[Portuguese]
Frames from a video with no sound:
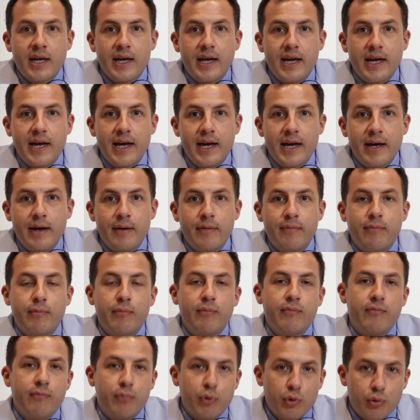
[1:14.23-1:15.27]
é,
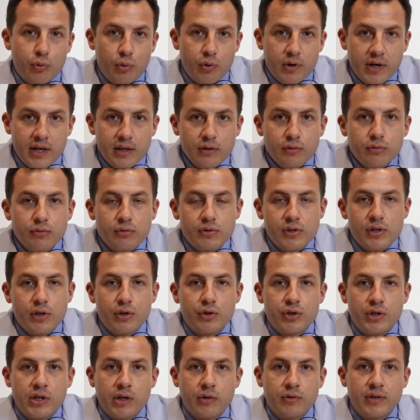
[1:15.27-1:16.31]
procurando um
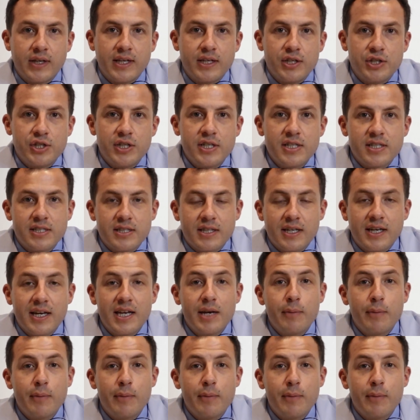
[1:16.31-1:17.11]
cirurgião dentista,